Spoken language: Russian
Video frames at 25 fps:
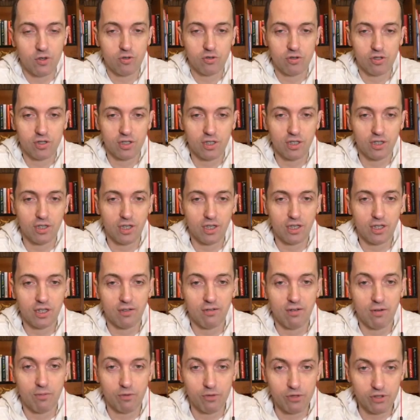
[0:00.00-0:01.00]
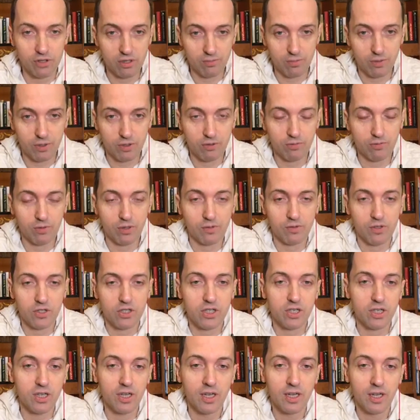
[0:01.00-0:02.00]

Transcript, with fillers: на стандартные вопросы, а потом на ваши